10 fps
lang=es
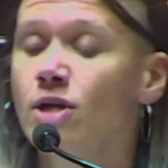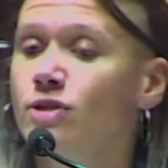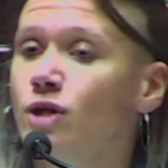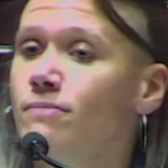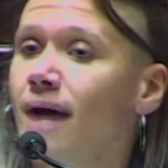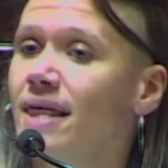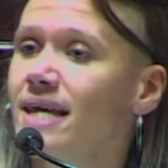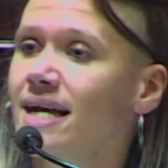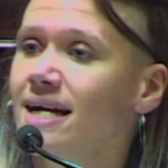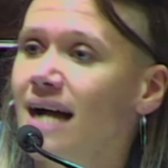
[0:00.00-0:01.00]
Son más
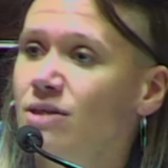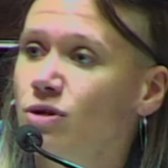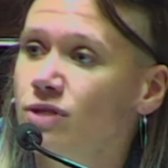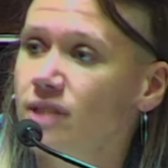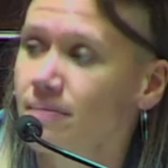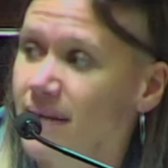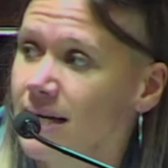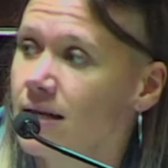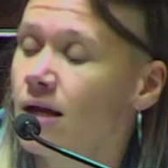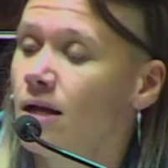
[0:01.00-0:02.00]
de
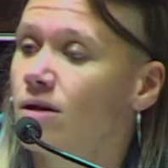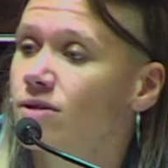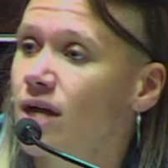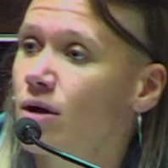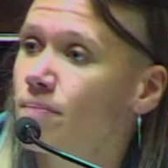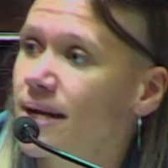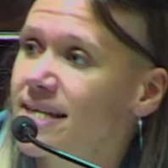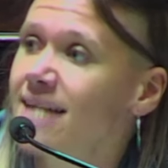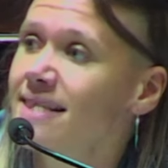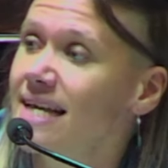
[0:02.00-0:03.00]
14.000 los
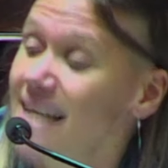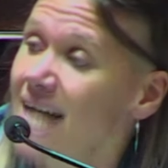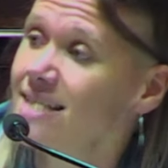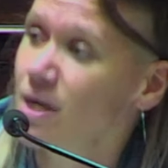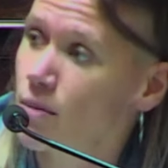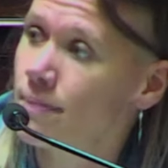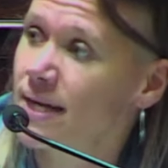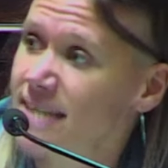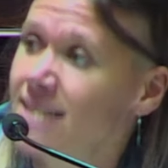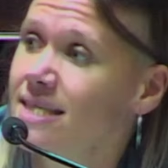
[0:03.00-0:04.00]
acompañantes, las
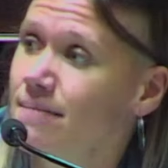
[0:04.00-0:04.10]
acompañantes,